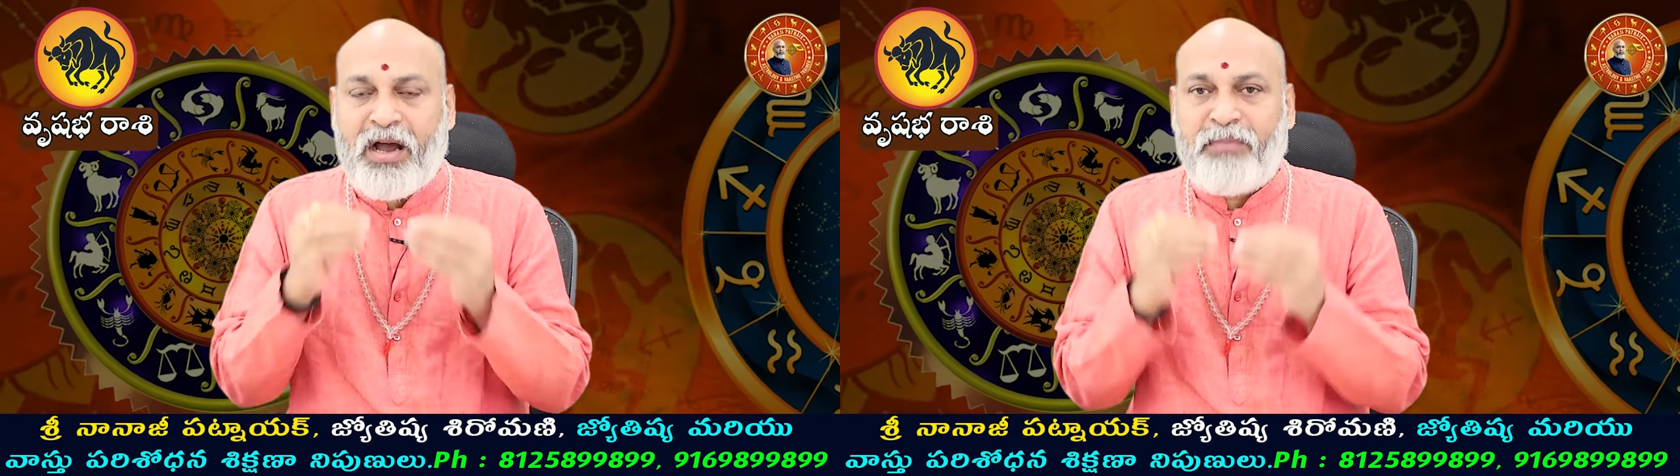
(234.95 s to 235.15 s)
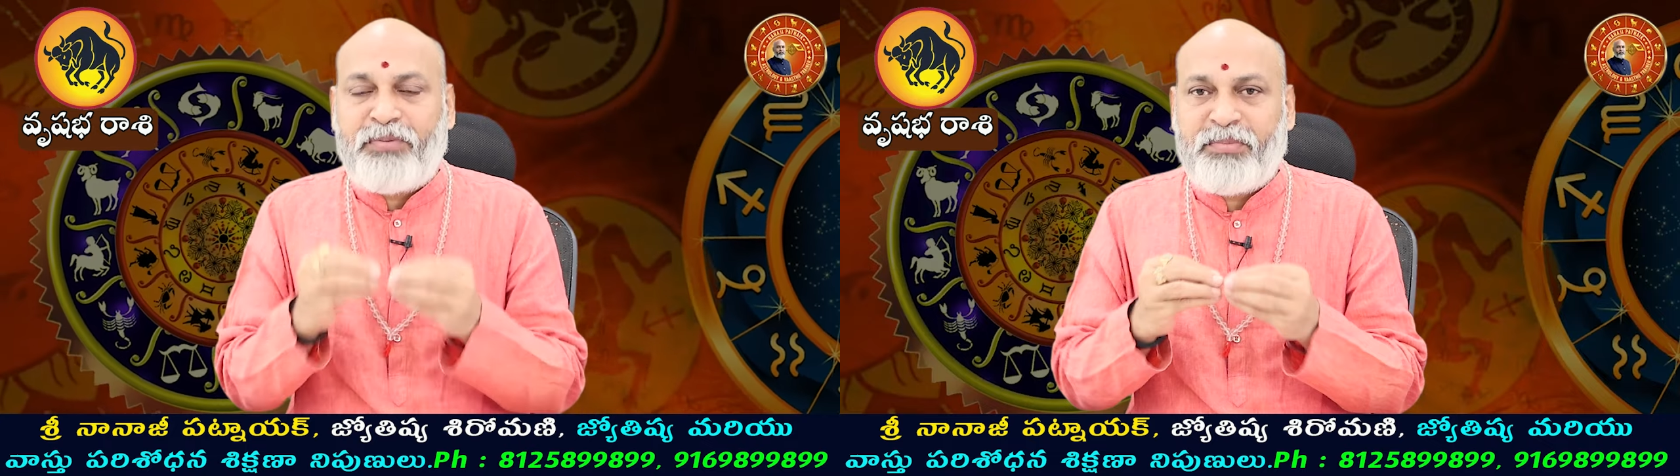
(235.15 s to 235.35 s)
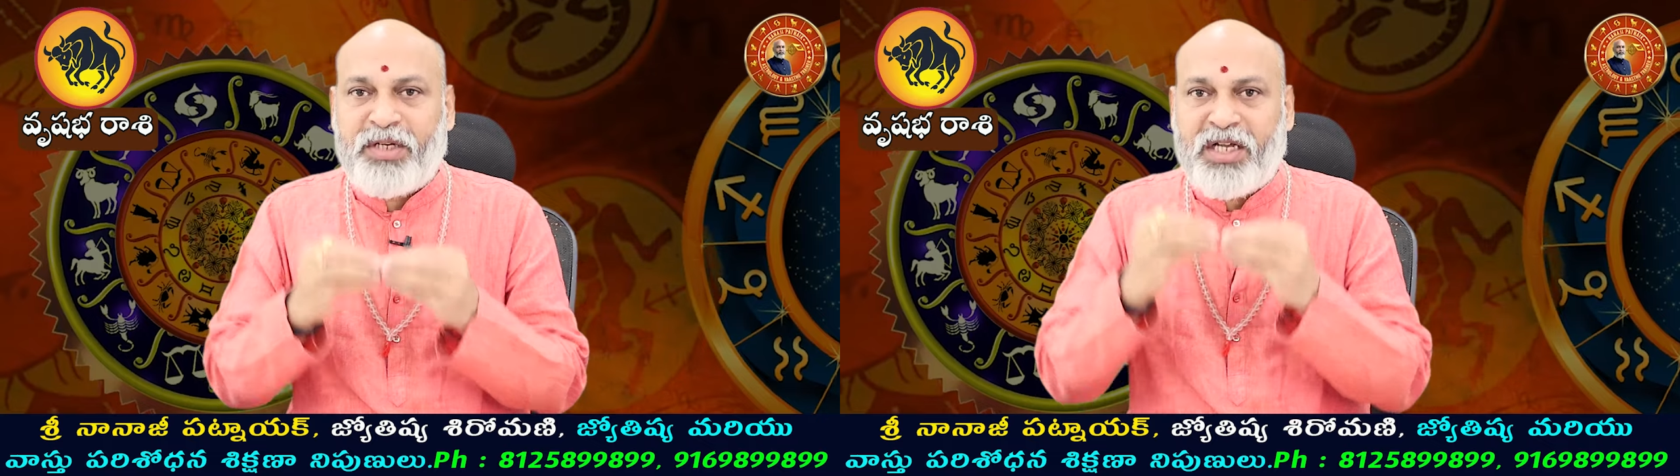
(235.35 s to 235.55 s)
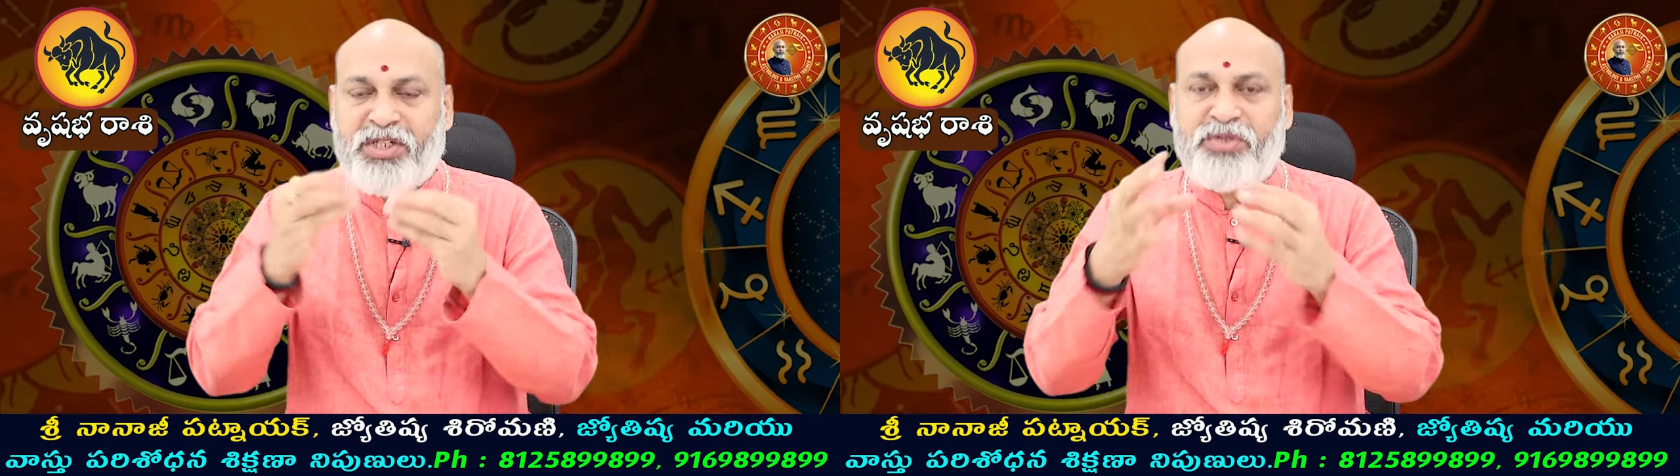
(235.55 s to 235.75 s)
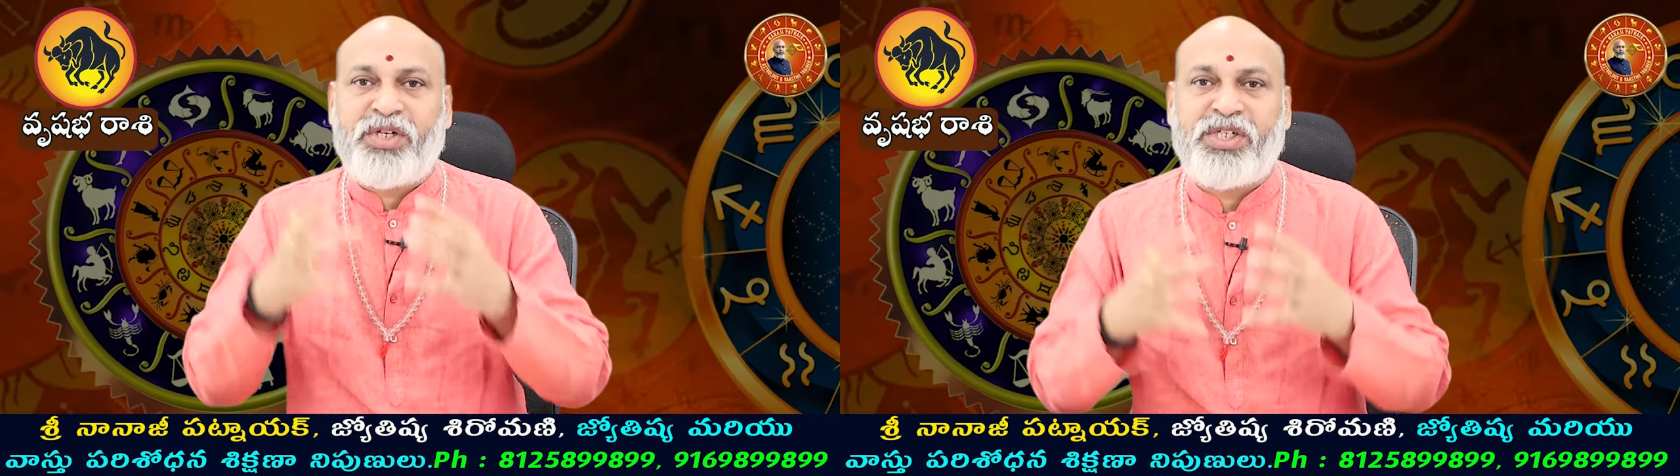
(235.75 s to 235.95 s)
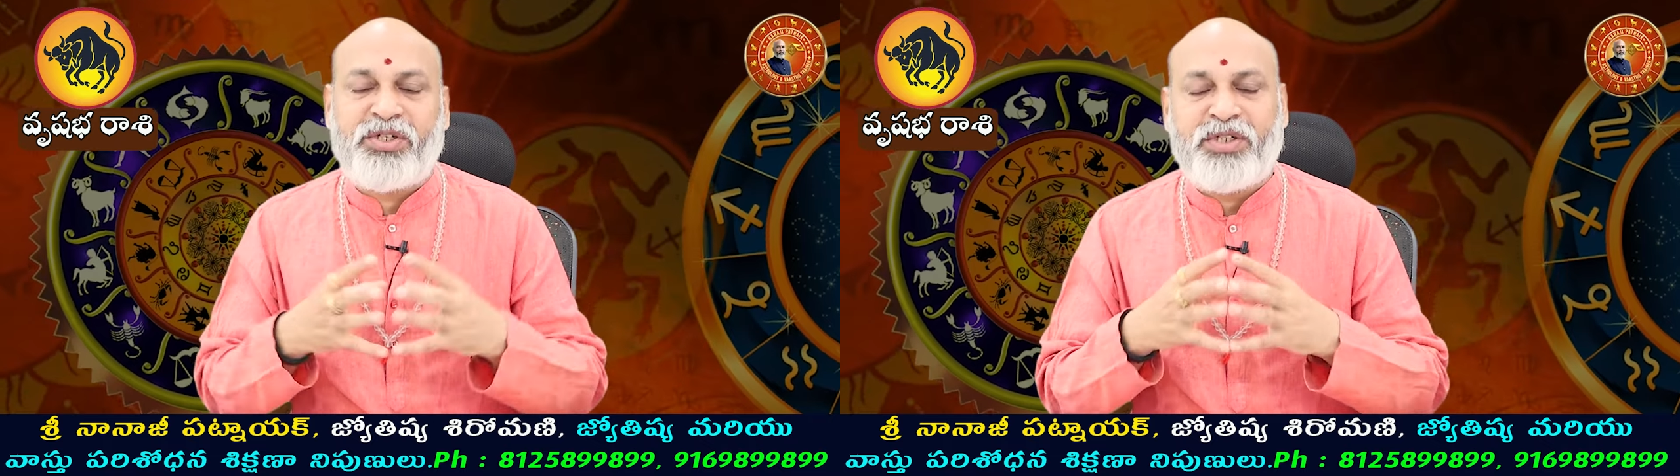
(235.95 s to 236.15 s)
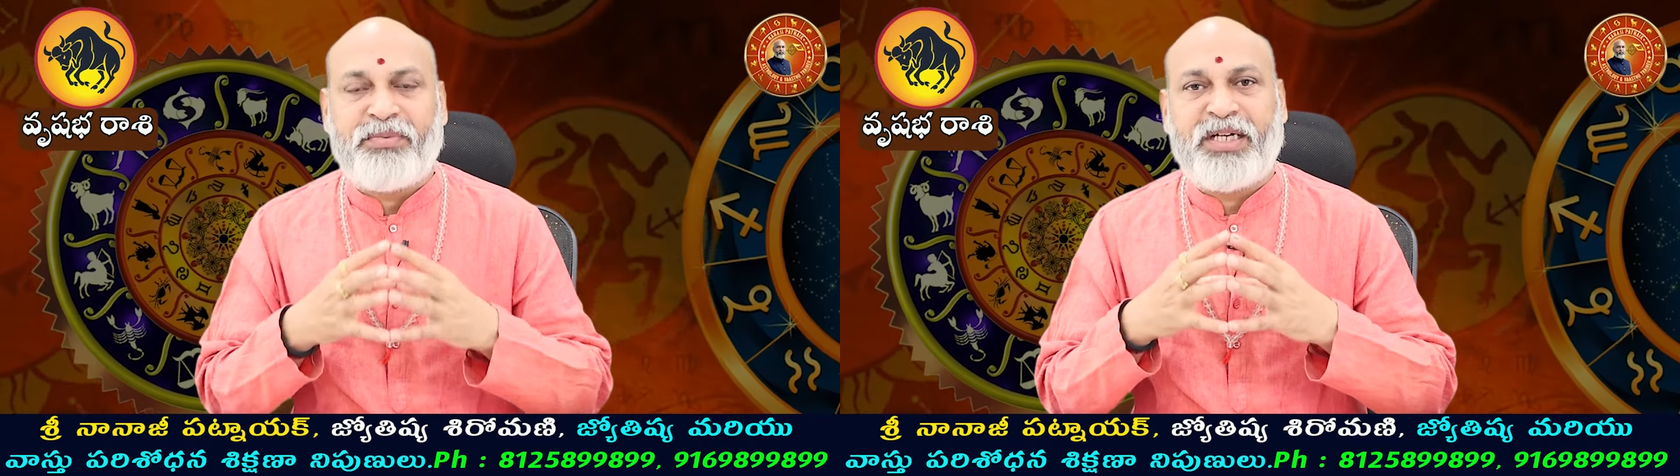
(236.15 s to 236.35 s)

అప్పుడు మీరు ఆ సిచ్యువేషన్ నుంచి